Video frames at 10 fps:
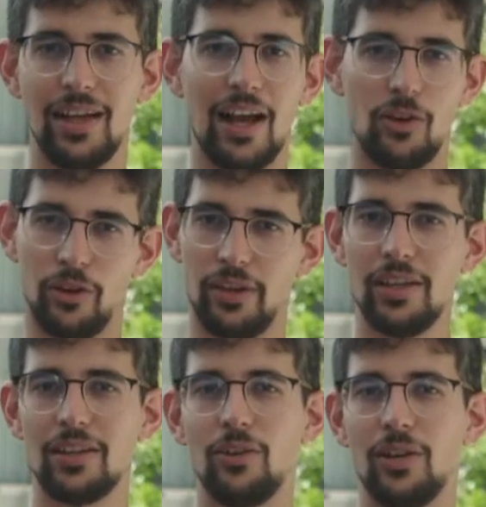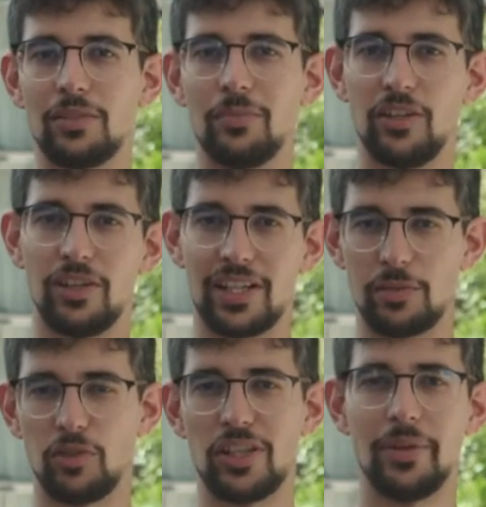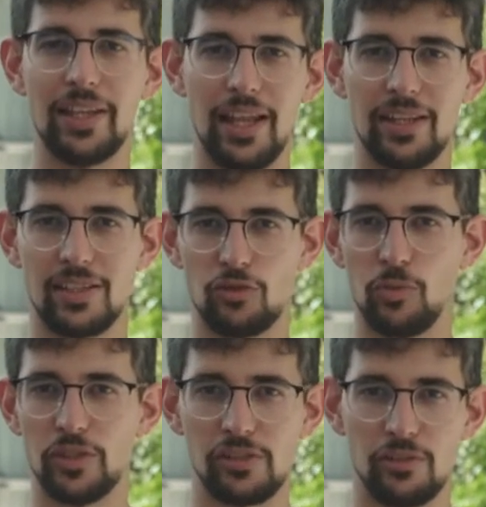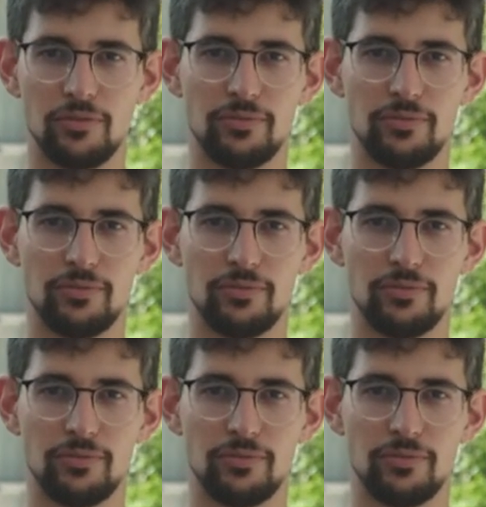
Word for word: acorde con las mayores responsabilidades de su puesto